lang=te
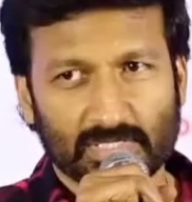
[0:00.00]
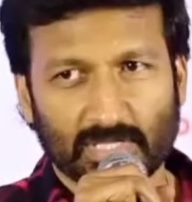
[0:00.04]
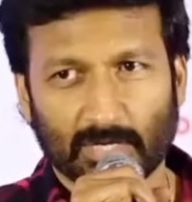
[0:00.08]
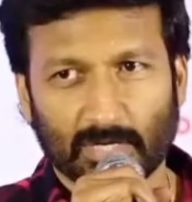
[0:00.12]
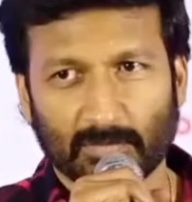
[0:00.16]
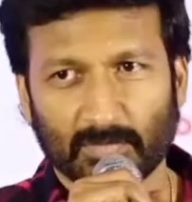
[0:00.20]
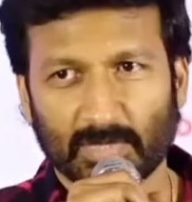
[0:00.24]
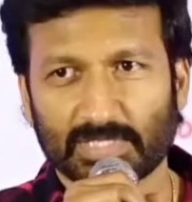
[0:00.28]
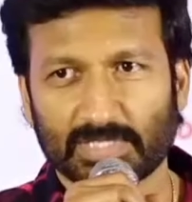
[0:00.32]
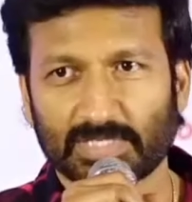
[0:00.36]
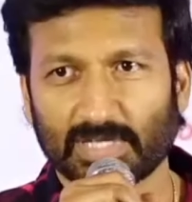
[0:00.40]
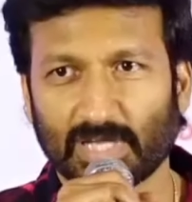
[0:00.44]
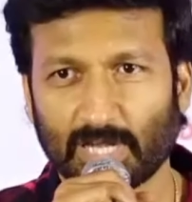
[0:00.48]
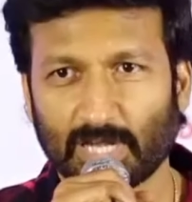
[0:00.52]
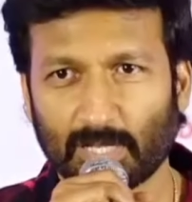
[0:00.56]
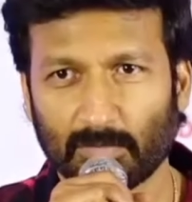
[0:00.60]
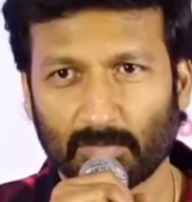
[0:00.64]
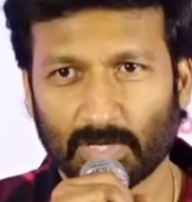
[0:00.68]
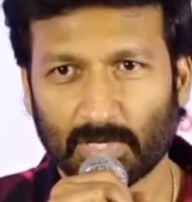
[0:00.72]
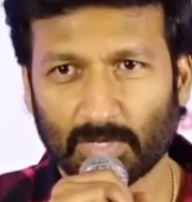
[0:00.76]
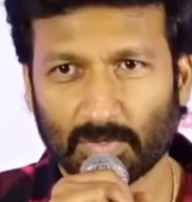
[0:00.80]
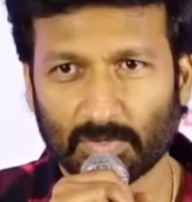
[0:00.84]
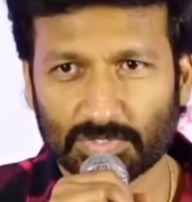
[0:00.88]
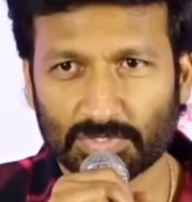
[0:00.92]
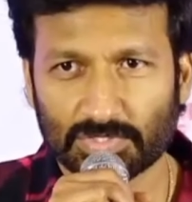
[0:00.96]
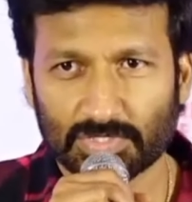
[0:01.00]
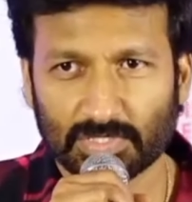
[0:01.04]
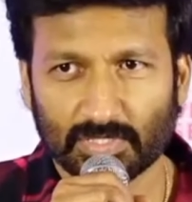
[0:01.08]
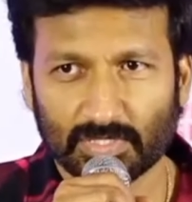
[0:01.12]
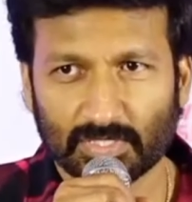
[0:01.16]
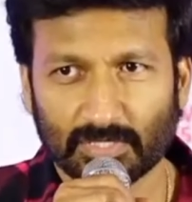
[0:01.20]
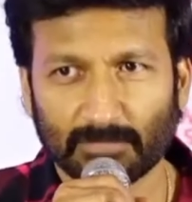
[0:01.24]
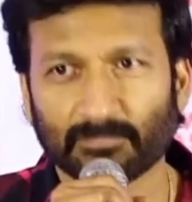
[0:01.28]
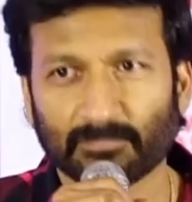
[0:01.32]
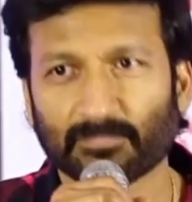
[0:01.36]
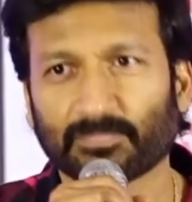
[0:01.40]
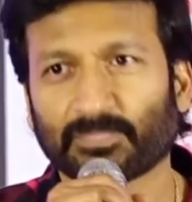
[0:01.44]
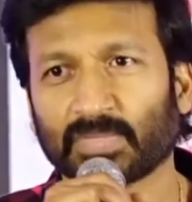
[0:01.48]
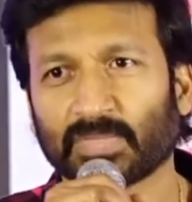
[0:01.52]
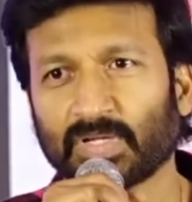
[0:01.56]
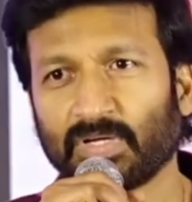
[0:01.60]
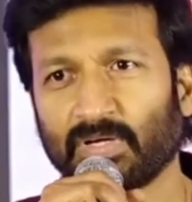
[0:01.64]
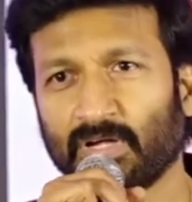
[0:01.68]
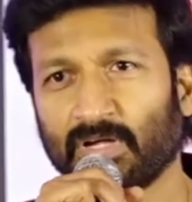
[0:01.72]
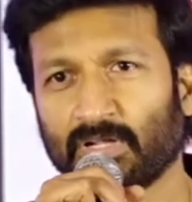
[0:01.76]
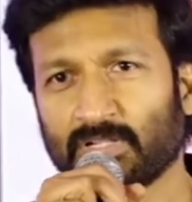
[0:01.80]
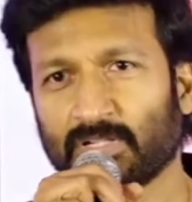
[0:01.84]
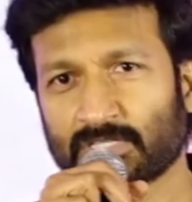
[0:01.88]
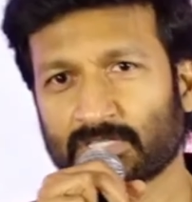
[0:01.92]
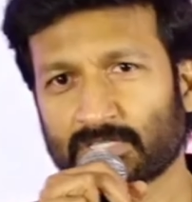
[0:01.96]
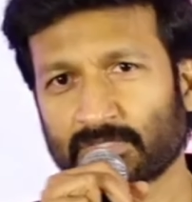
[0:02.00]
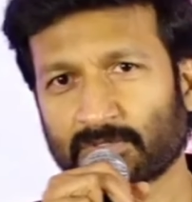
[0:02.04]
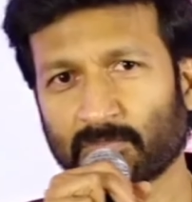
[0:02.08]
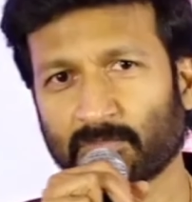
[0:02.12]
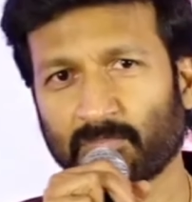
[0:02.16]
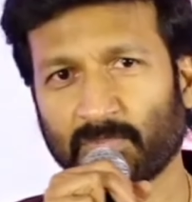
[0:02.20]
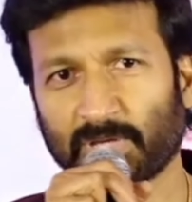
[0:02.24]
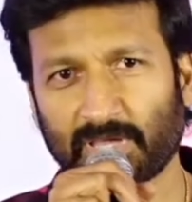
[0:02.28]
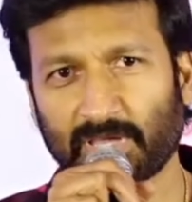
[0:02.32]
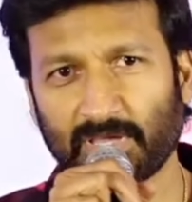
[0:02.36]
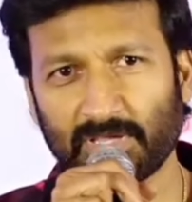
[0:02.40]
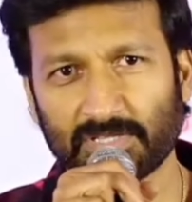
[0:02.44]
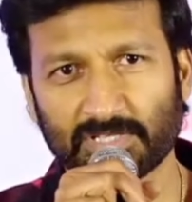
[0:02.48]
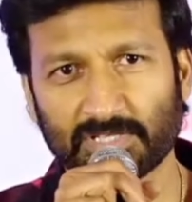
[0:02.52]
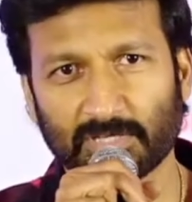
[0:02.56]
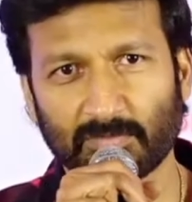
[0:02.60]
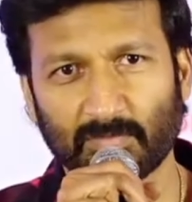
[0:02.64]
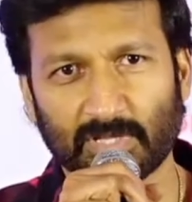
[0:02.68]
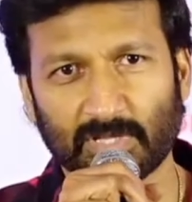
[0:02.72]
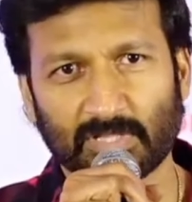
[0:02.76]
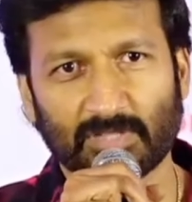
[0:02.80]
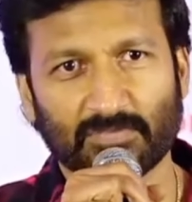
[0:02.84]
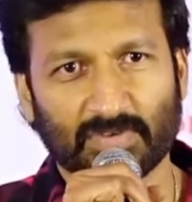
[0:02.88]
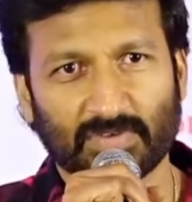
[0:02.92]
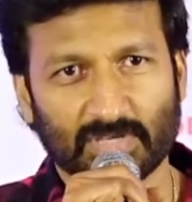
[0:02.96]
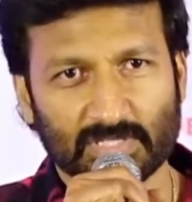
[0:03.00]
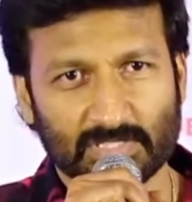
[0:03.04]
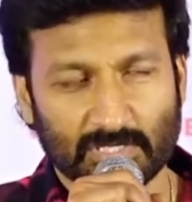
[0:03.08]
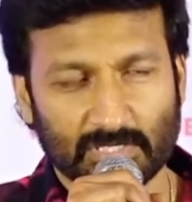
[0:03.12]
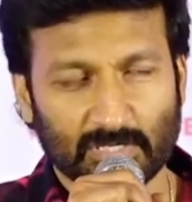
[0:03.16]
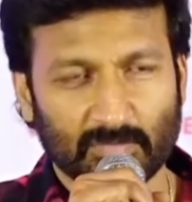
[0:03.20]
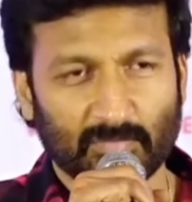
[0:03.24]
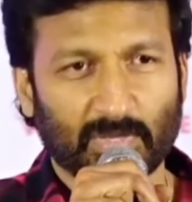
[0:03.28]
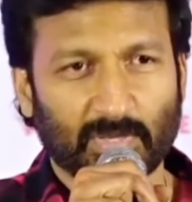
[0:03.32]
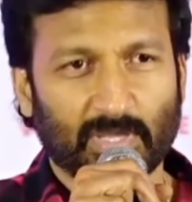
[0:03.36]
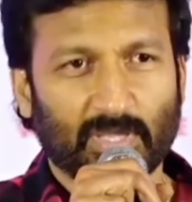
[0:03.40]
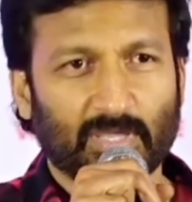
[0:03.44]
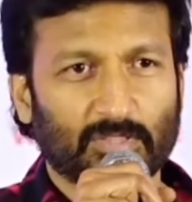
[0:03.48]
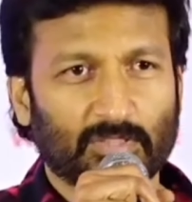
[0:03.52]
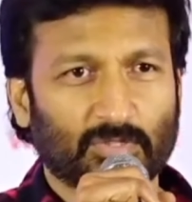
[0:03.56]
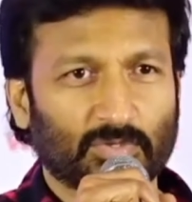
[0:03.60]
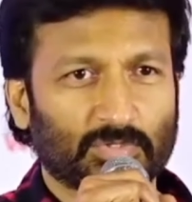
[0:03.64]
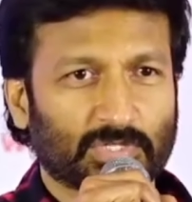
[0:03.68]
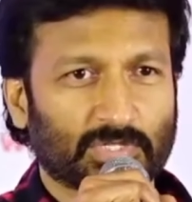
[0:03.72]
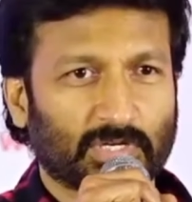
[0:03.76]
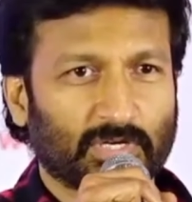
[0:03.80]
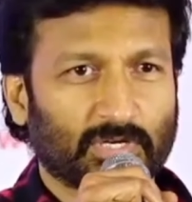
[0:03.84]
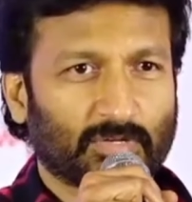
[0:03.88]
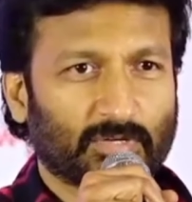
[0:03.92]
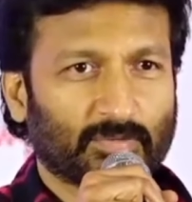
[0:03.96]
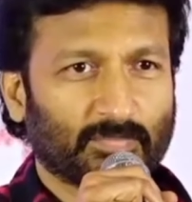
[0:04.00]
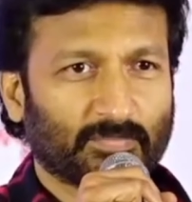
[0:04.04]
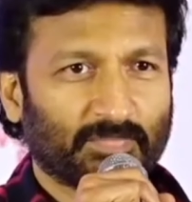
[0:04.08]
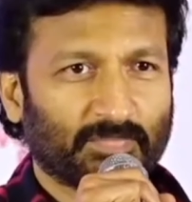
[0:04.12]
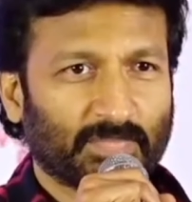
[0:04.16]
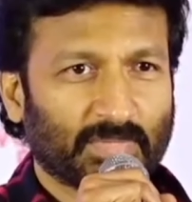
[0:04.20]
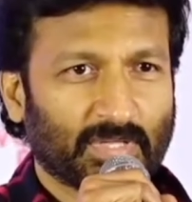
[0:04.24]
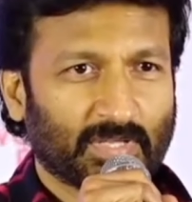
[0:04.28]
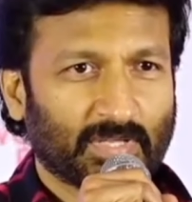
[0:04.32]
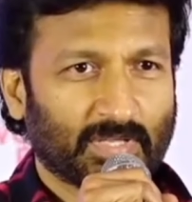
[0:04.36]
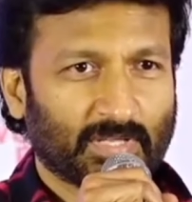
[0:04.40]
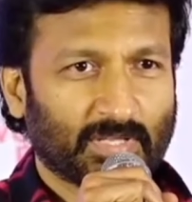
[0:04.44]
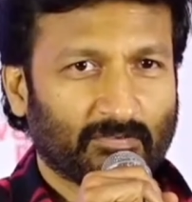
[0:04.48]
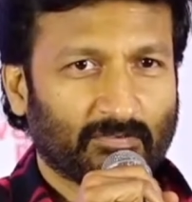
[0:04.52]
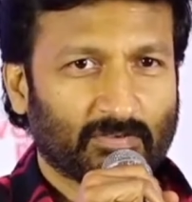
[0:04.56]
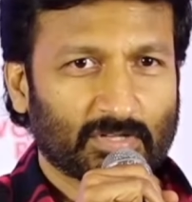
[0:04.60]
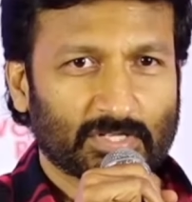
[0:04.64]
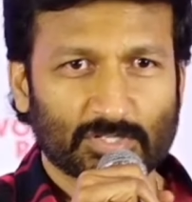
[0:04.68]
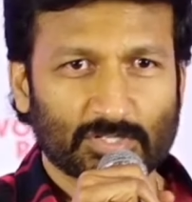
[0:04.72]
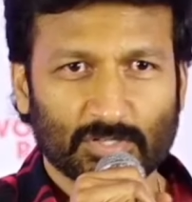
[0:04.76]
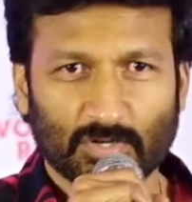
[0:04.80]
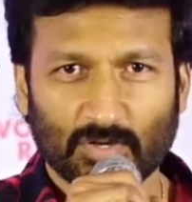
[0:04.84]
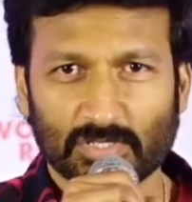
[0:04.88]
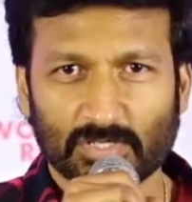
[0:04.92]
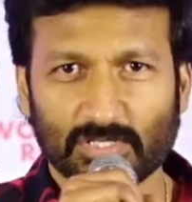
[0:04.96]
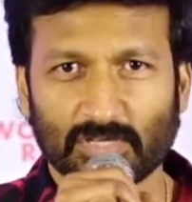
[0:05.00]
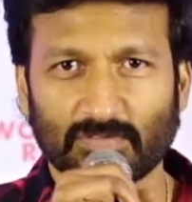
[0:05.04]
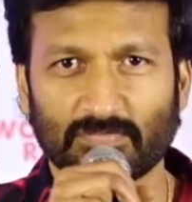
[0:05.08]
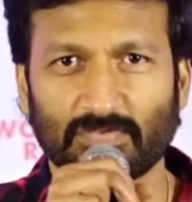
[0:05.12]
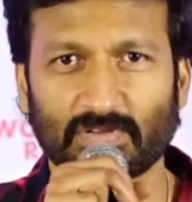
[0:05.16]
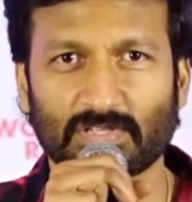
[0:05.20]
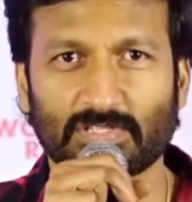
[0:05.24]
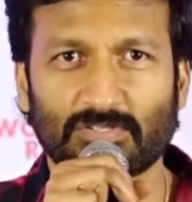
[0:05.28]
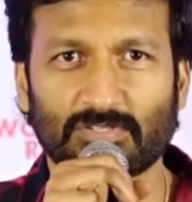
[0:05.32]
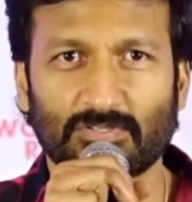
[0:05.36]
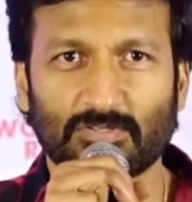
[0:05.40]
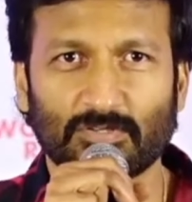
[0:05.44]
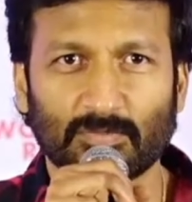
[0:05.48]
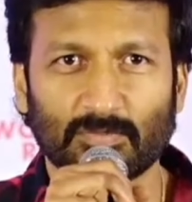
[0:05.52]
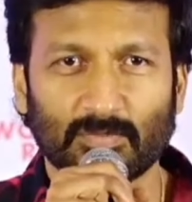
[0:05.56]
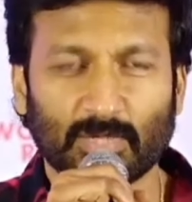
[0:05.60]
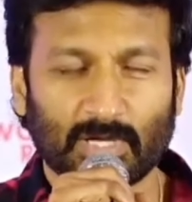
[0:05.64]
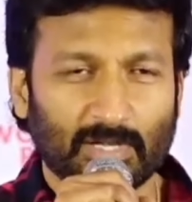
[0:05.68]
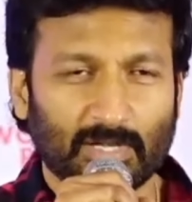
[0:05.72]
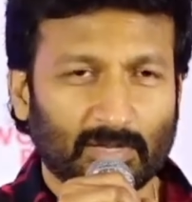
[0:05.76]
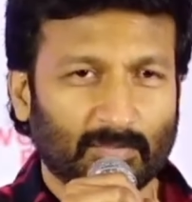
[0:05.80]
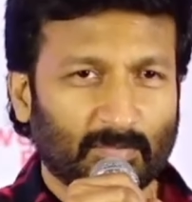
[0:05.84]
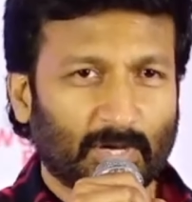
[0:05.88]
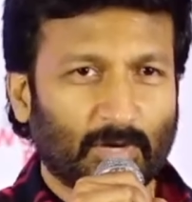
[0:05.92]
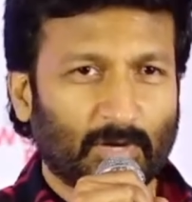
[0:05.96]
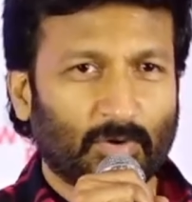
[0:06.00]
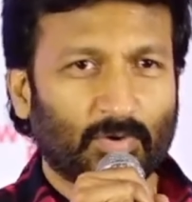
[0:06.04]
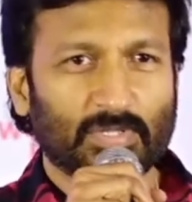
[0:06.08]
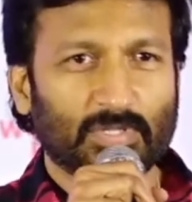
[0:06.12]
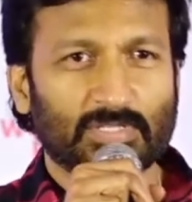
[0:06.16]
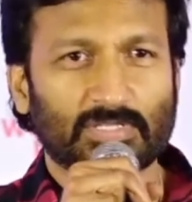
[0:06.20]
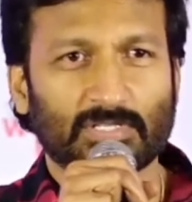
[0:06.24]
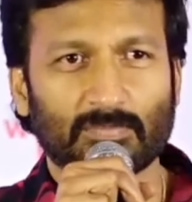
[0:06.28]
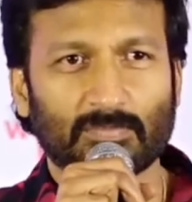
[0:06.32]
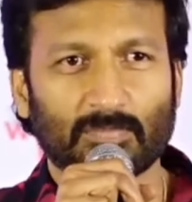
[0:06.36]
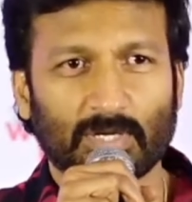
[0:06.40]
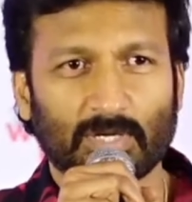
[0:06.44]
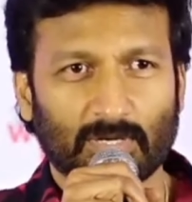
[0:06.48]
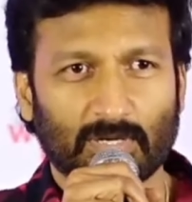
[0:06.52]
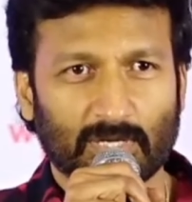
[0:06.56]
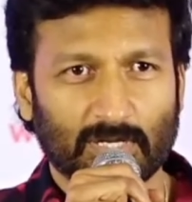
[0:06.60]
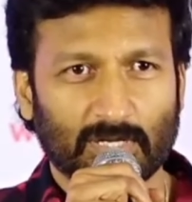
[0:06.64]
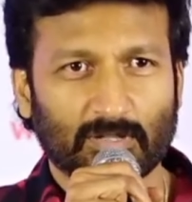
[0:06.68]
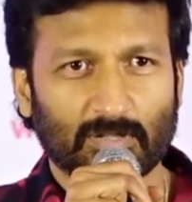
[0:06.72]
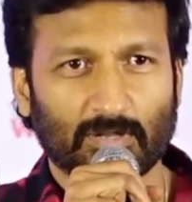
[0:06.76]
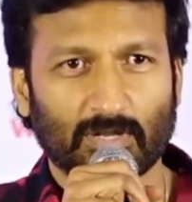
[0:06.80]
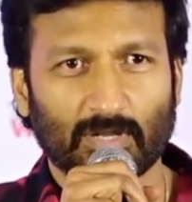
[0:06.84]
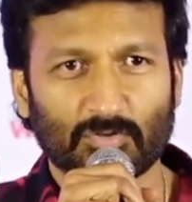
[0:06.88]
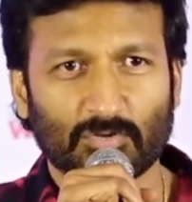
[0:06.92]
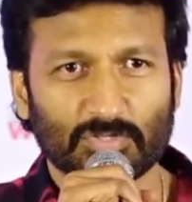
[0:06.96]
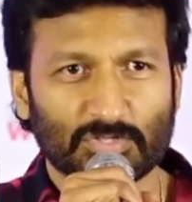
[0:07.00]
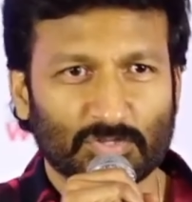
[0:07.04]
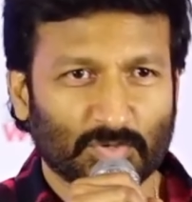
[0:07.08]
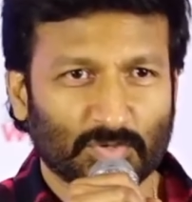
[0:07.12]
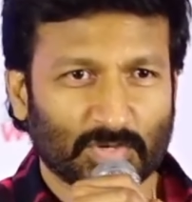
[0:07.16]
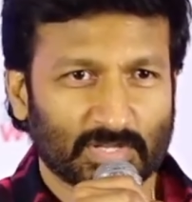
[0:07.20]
చేశారు చాలా బాగా వచ్చింది మిక్కీ జే మీద ఫస్ట్ టైం మిక్కీతో చేయటం ఈవెన్ సాంగ్స్ నేను ఫస్ట్ అన్ని మెలోడీ సినిమా అంటే లవ్